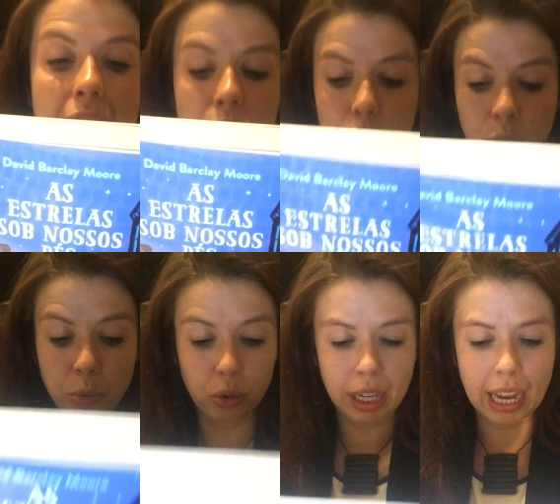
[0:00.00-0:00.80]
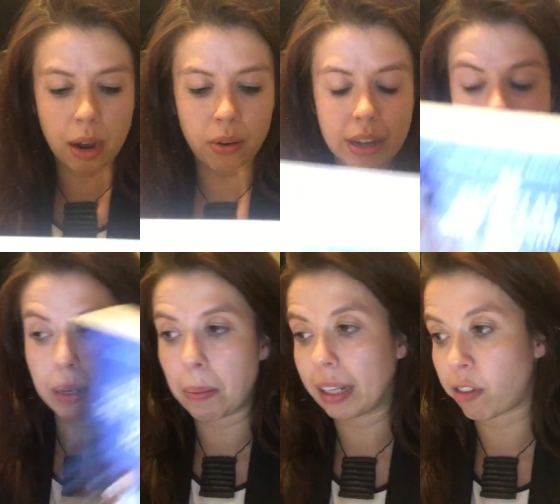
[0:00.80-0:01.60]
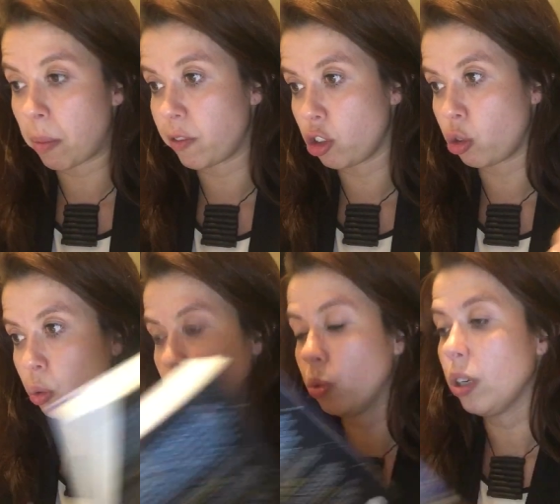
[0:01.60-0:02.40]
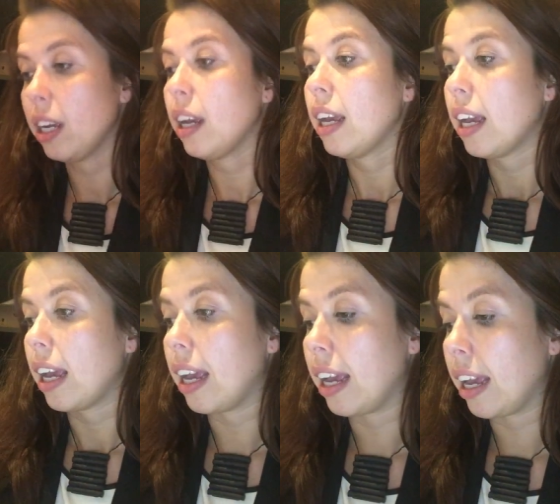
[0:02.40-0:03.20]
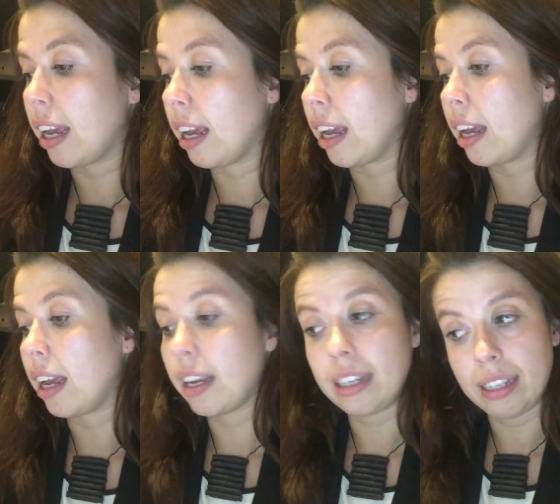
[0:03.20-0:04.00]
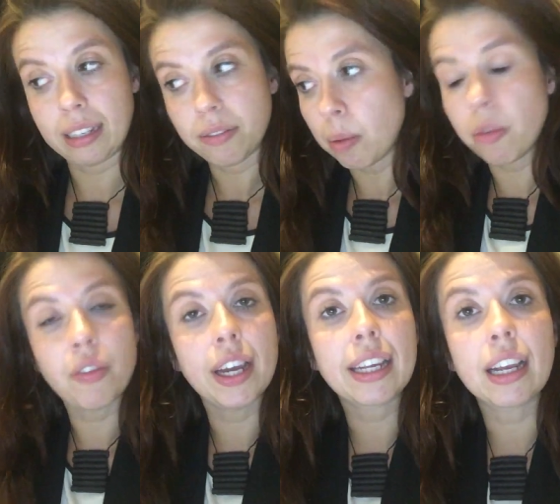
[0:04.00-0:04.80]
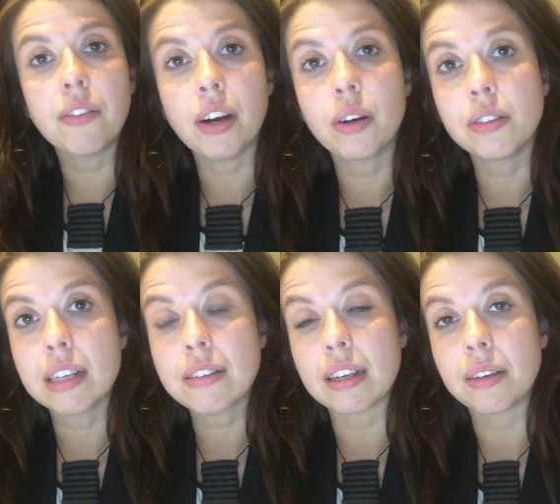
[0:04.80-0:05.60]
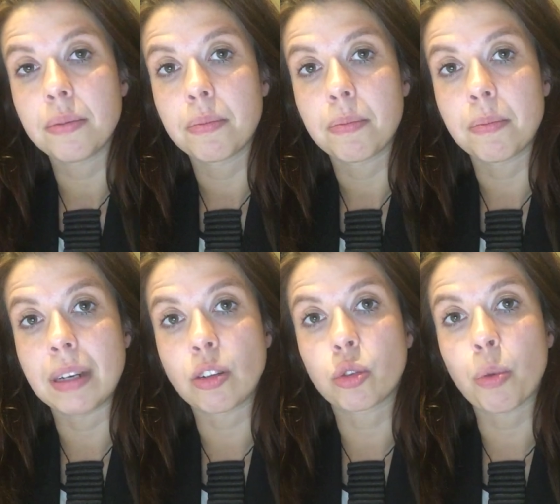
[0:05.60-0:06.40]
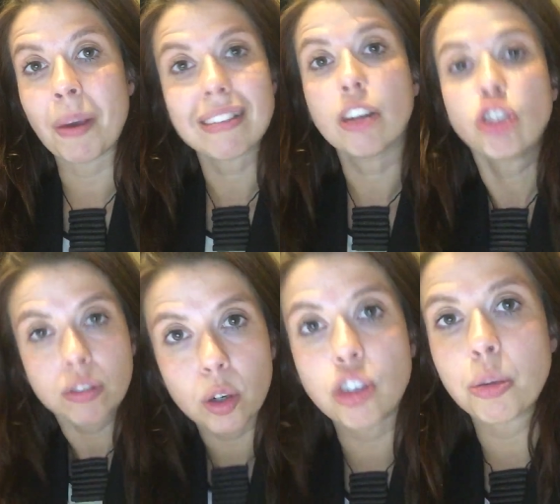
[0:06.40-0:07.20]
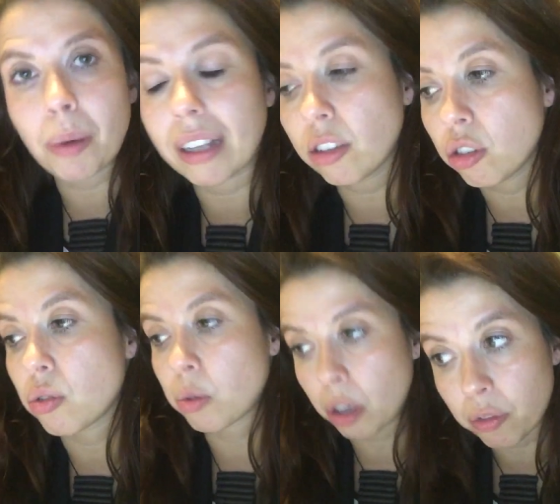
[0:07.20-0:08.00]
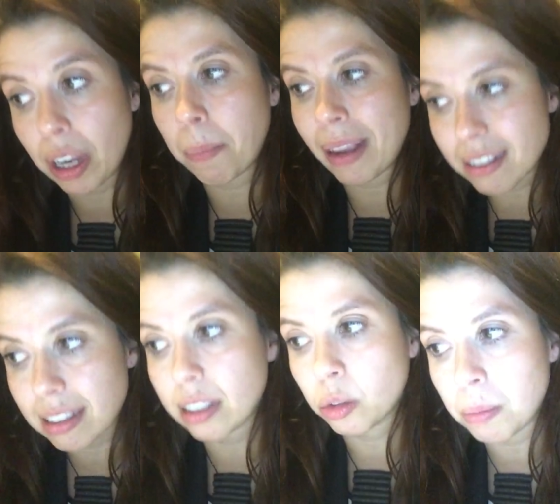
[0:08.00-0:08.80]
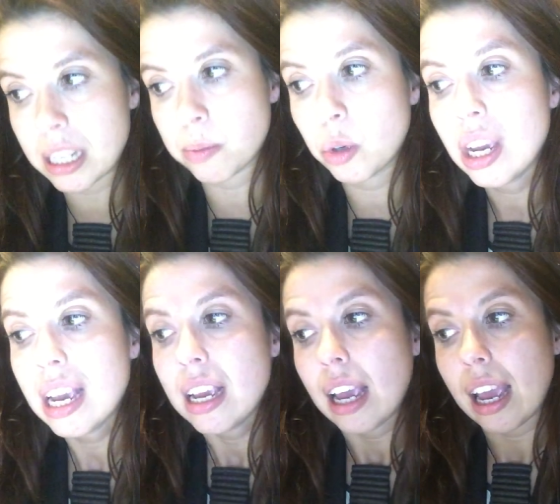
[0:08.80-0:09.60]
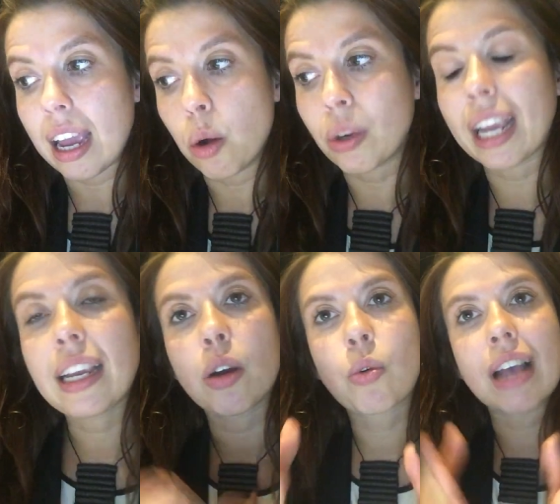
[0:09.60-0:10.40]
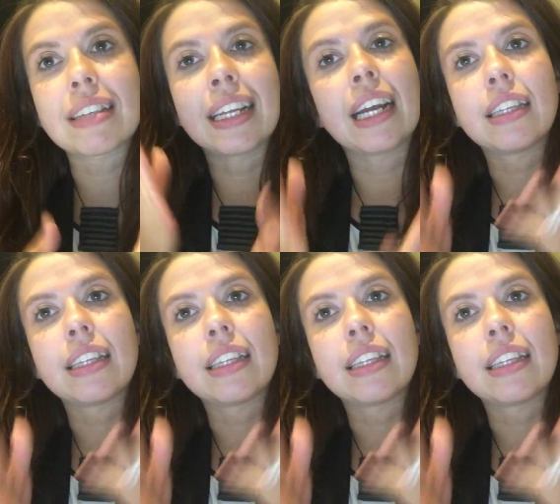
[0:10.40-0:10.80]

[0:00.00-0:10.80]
Edut, muito legal que eu recebi da plataforma 21. É, e vamos ver o que vai acontecer mas eu tô pensativa hoje por causa disso, que eu fiquei pensando mesmo é, o que, que essa linha